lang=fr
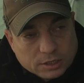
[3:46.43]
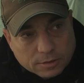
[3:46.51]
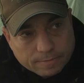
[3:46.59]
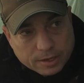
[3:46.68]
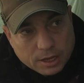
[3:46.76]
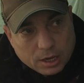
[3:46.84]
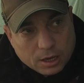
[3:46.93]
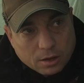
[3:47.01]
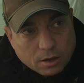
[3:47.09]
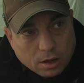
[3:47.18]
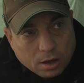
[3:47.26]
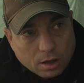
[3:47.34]
ça.
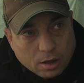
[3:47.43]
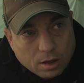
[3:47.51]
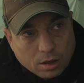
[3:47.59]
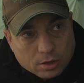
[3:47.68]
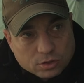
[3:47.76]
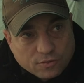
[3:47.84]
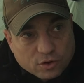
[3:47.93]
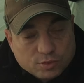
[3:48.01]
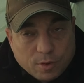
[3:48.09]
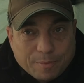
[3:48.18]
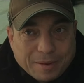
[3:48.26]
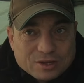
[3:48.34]
Euh, sauf que je
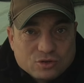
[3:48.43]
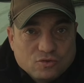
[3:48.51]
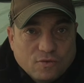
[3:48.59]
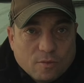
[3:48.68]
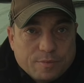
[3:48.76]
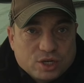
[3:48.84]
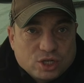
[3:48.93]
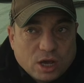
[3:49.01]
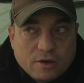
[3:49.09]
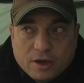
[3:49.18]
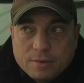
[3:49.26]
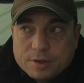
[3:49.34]
peux pas souvent pêcher
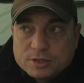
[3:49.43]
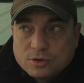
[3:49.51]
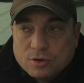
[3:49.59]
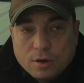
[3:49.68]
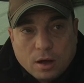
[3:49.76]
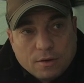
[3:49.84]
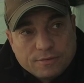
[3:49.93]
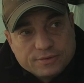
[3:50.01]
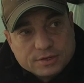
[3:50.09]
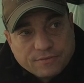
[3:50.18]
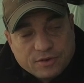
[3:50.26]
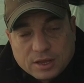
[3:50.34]
avec parce que
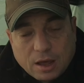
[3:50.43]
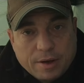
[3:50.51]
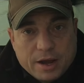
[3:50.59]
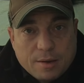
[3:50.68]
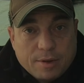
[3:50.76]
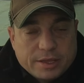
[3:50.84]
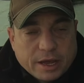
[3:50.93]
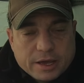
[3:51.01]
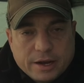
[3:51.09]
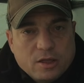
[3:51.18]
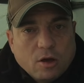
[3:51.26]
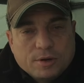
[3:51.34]
ça me fait trimballer un
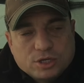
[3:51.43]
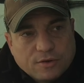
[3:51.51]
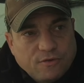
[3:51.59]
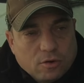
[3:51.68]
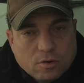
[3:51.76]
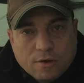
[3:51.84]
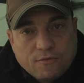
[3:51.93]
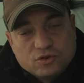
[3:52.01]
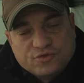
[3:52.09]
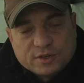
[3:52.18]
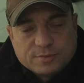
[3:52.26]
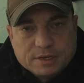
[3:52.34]
matériel énorme à chaque fois quoi. Hein. faut que
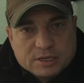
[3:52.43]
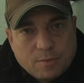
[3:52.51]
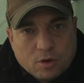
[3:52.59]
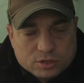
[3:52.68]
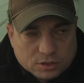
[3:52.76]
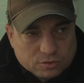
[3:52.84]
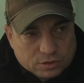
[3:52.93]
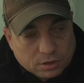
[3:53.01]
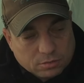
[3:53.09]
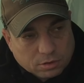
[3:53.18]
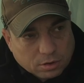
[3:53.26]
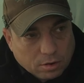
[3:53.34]
je fasse mes amorces et tout ça.
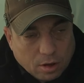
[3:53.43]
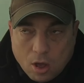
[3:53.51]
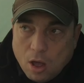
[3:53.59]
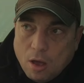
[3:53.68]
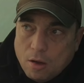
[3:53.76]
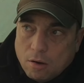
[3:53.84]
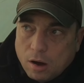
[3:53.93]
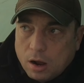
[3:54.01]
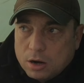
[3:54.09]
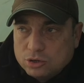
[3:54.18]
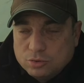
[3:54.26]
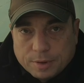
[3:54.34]
Donc voilà,
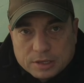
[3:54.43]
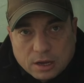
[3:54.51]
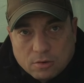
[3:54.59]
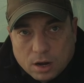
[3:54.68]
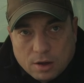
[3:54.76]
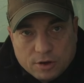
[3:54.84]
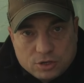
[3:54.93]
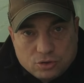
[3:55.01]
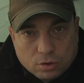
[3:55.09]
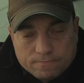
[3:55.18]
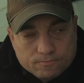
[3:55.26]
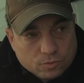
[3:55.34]
là je suis pas très loin de la
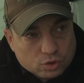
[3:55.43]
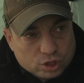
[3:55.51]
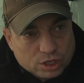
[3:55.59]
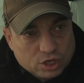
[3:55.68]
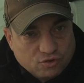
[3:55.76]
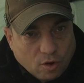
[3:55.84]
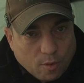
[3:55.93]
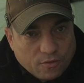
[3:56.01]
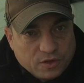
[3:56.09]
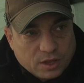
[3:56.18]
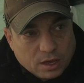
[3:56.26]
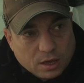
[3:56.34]
voiture, donc j'ai dit je vais en
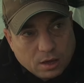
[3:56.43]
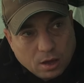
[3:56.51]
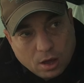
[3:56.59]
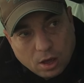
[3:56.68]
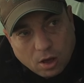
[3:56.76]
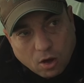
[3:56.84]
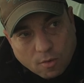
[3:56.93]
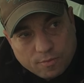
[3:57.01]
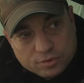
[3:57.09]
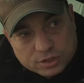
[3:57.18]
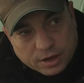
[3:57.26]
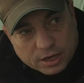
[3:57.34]
profiter. En
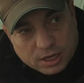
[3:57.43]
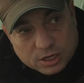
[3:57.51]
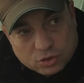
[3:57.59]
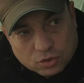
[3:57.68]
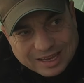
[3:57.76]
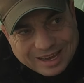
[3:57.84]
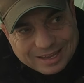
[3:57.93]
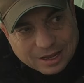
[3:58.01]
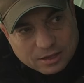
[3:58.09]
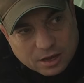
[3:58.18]
plus avec des eaux très teintées